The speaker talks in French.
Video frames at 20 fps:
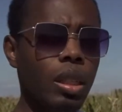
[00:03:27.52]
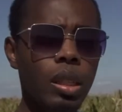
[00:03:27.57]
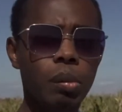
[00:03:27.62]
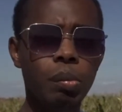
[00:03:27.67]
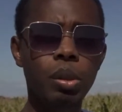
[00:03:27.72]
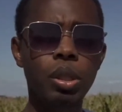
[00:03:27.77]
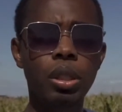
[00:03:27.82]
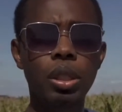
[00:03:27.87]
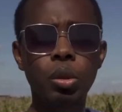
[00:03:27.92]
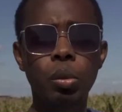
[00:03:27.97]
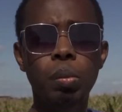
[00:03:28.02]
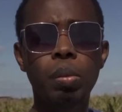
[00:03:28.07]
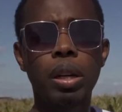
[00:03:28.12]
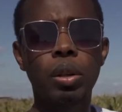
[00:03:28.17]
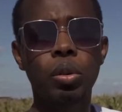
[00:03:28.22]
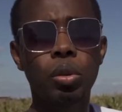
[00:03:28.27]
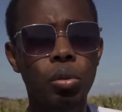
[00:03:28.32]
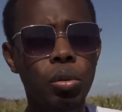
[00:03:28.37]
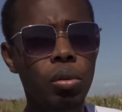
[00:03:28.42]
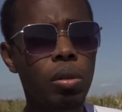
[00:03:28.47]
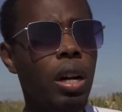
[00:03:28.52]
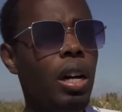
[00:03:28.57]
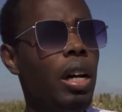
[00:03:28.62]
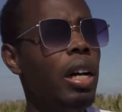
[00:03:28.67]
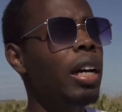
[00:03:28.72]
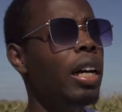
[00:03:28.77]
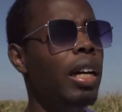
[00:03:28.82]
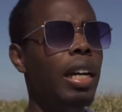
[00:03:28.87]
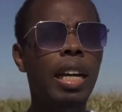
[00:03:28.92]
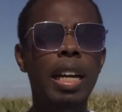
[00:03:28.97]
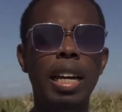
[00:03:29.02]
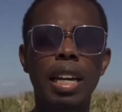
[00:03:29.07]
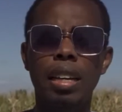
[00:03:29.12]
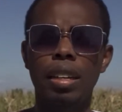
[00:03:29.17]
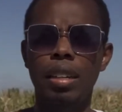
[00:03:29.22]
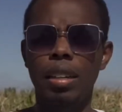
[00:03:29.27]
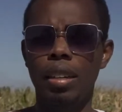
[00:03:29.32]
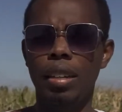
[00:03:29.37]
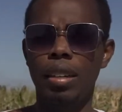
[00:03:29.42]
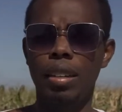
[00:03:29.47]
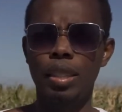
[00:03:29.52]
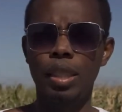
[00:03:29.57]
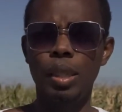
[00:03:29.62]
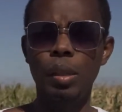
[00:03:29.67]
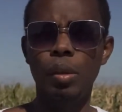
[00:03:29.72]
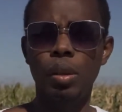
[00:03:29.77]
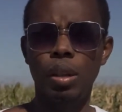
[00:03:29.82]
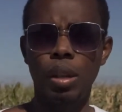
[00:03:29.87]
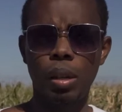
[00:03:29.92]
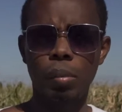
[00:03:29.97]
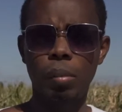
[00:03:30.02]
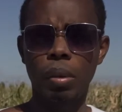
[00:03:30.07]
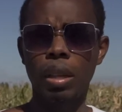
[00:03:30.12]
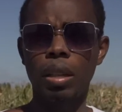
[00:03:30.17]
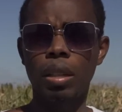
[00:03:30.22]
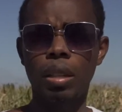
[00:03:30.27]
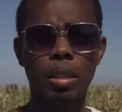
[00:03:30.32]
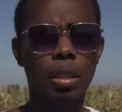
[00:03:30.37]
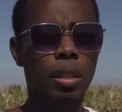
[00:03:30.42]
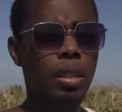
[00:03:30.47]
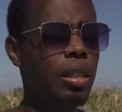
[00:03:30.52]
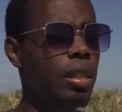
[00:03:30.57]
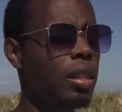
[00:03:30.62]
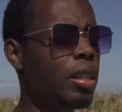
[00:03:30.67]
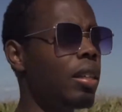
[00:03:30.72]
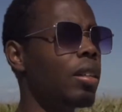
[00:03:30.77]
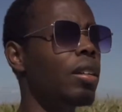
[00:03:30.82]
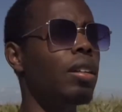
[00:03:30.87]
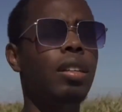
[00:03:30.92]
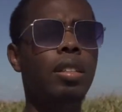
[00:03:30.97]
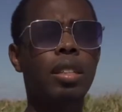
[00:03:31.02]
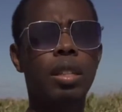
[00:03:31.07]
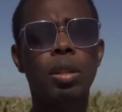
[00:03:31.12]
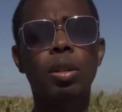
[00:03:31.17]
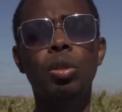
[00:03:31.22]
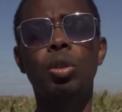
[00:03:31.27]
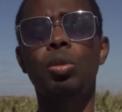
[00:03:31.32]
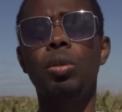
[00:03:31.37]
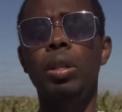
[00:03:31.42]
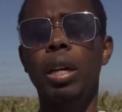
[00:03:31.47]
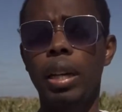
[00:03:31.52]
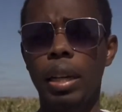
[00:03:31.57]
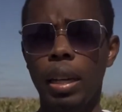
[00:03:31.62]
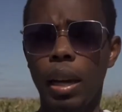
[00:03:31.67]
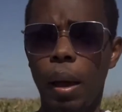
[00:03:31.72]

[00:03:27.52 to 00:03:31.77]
un postillon plein le cou, et il dit Merci Seigneur, je suis guéri.